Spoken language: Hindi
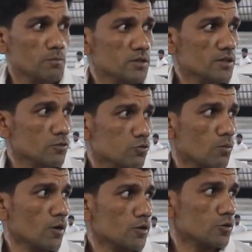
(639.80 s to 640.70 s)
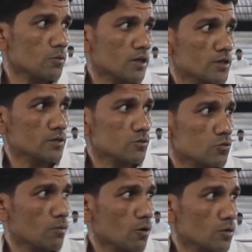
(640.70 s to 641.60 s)
अभी सुबह होगी तो बकरी
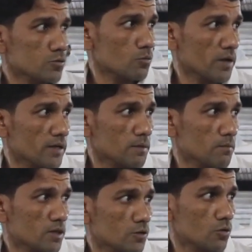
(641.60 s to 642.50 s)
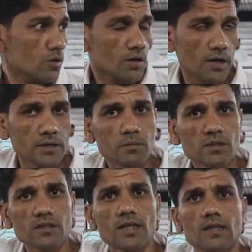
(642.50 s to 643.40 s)
सुबह को सुबह के टाइम बकरी को हरी
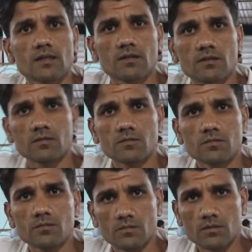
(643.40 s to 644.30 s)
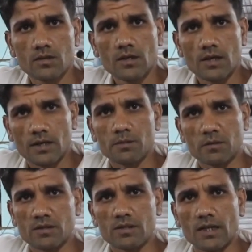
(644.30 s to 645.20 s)
पत्ती डाल देंगे हम्म। हरी
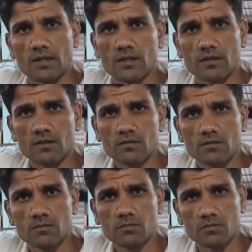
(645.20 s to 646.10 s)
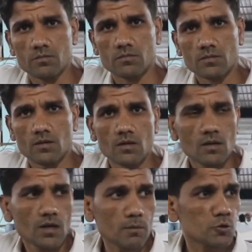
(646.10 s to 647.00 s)
पत्ती डाल देंगे हम्म। हम्म।
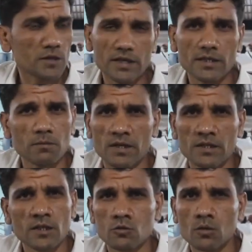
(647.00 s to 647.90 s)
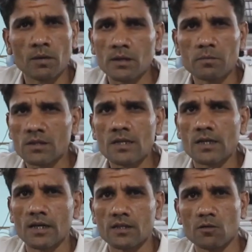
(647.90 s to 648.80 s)
अभी जो नई नई बकरी आएंगे सब हरी पत्ती
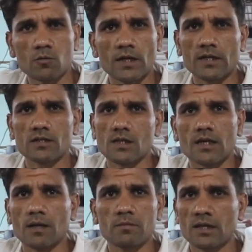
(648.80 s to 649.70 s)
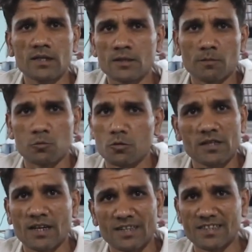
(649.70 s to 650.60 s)
खाएंगे वो डायरेक्ट चना बिना ये सब तो नहीं
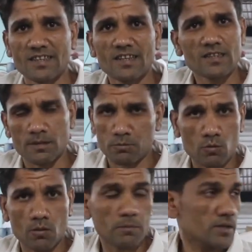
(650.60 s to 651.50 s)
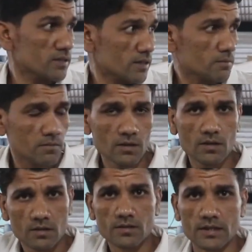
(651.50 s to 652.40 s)
खाएंगे हाँ। जब तक वो अपने इधर
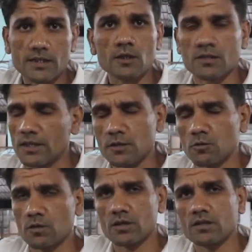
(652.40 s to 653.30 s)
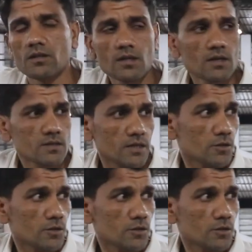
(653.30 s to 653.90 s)
सेट नहीं होगी अच्छा